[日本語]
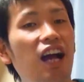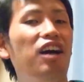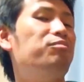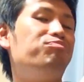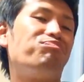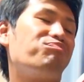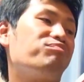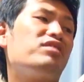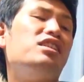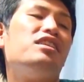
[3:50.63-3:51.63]
あん、
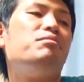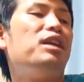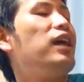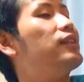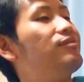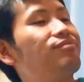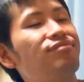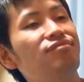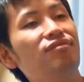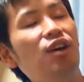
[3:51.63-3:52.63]
でもね、
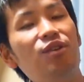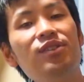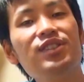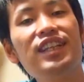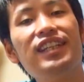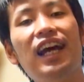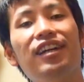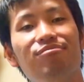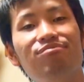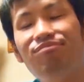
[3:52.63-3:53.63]
俺のせいじゃな
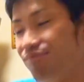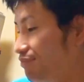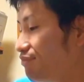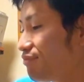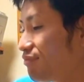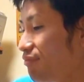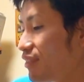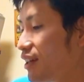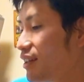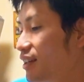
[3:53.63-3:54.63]
い。うん。
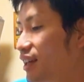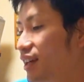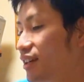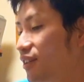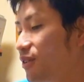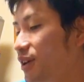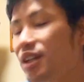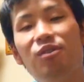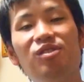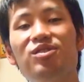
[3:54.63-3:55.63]
これは
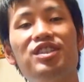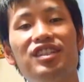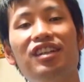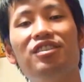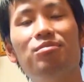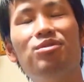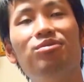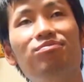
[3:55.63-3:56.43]
ね俺のせいじゃないと思